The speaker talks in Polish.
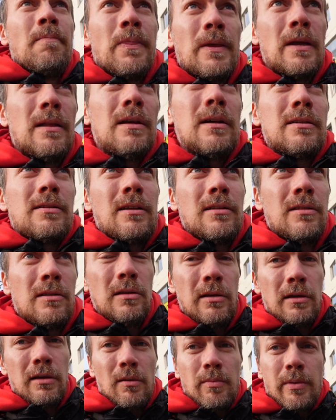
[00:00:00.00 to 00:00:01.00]
Jednak
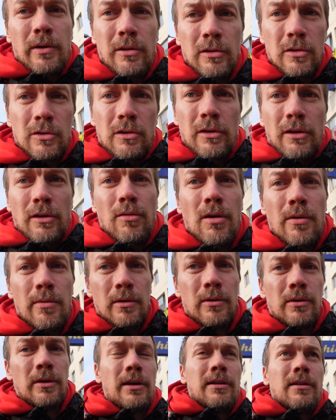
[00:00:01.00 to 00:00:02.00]
statystyki polityczne nie
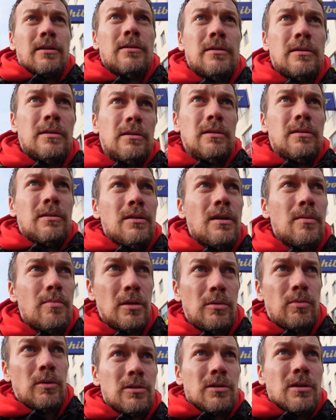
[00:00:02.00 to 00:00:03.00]
kłamią. Jeden z
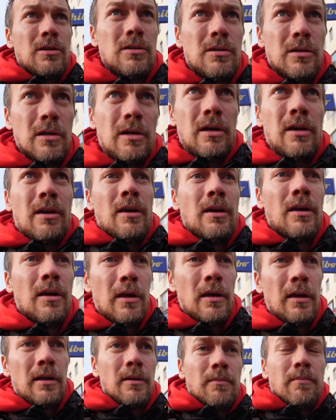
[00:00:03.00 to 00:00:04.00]
niebezpieczniejszych
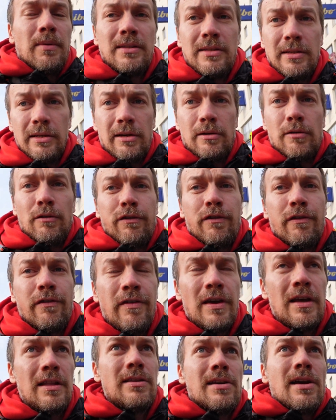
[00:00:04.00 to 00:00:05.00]
bycyrków
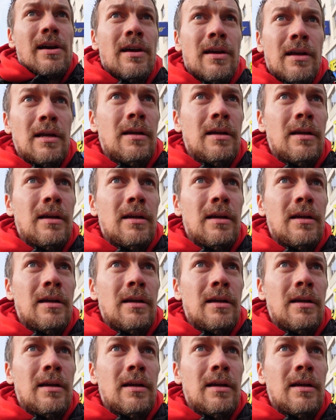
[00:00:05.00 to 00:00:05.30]
Wiednia.